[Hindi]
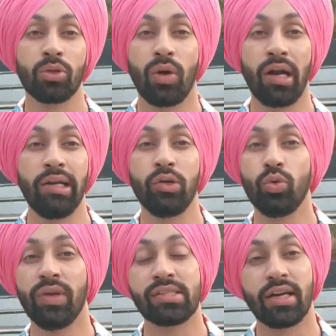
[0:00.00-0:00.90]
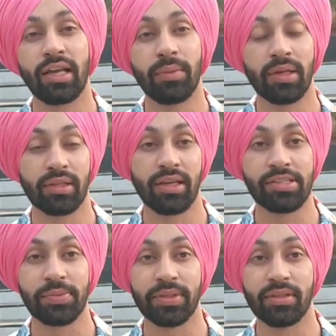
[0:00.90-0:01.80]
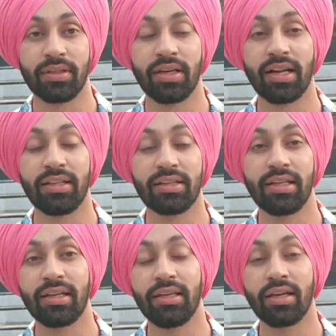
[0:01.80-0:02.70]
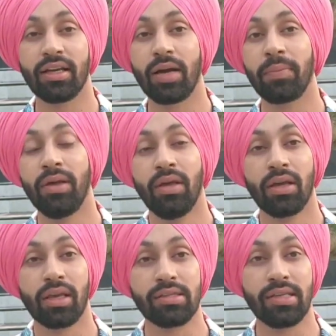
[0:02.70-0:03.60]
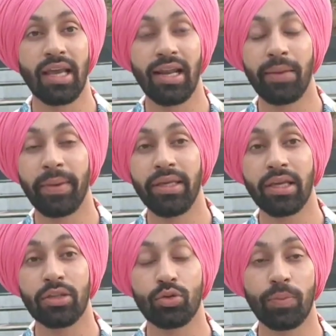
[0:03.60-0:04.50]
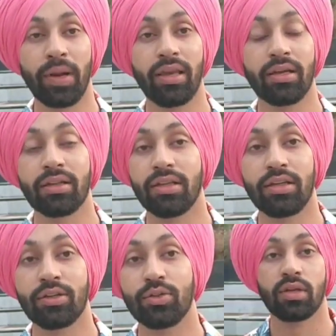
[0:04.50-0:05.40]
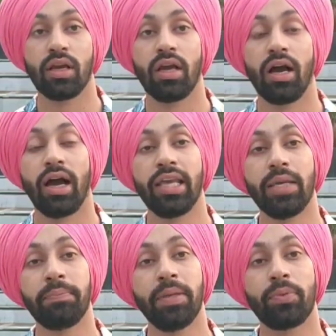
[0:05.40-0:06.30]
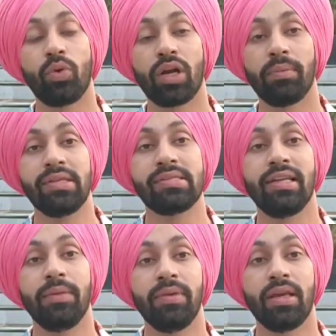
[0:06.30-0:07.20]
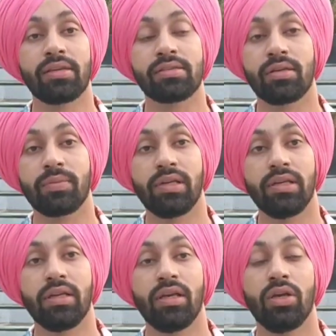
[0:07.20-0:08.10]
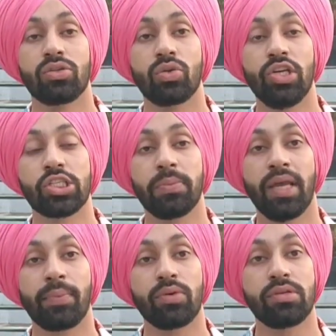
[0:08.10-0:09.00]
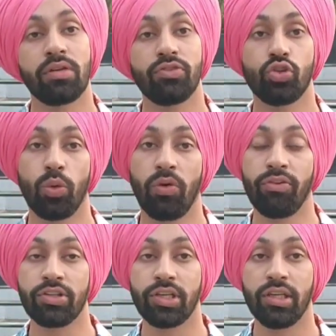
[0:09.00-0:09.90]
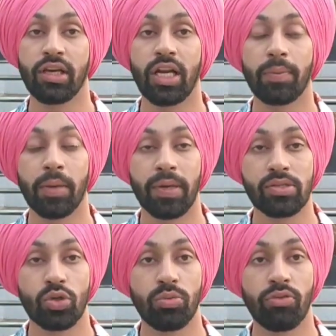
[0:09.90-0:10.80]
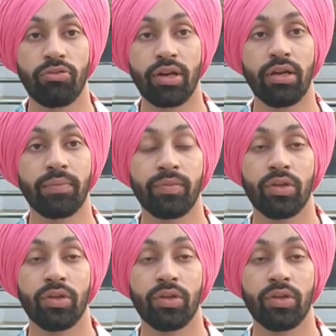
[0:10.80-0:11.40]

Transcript: तो हार्डली टू वीक्स का टाइम लगता है इसमें रादर देन कि अगर आप किसी एल के थ्रू अप्लाई करते हैं आईएमपी प्रोग्राम इज लीमिया एग्जाम सो इसमें आपको सिर्फ जॉब ऑफर चाहिए अगर आपके पास जॉब ऑफर है